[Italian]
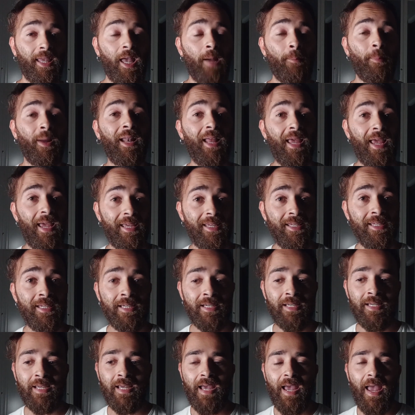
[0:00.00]
chiama
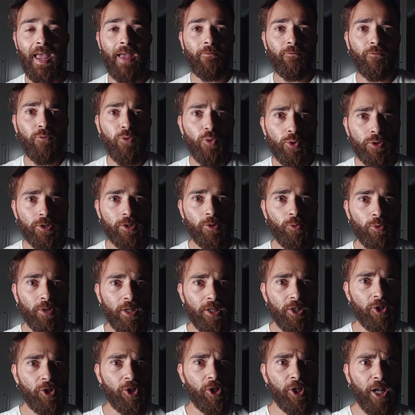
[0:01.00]
lei, è forse uno
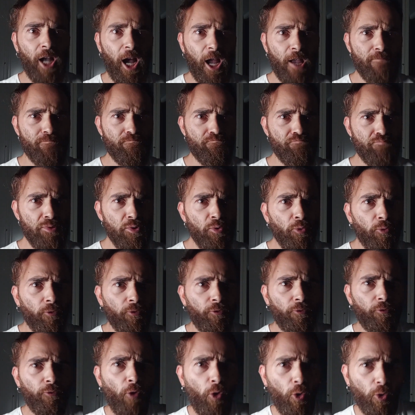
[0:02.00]
dei Shikai più
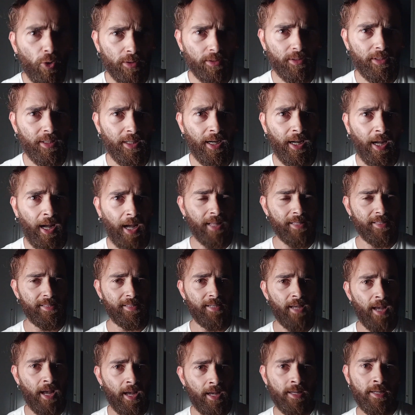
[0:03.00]
forti,
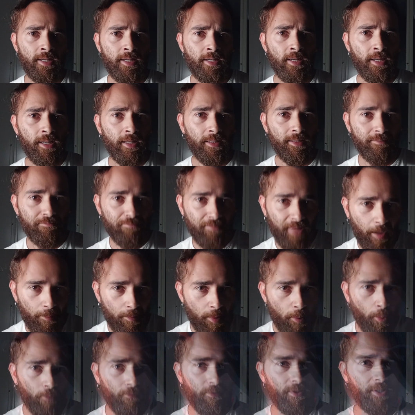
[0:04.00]
ragazzi, eh? che abbiamo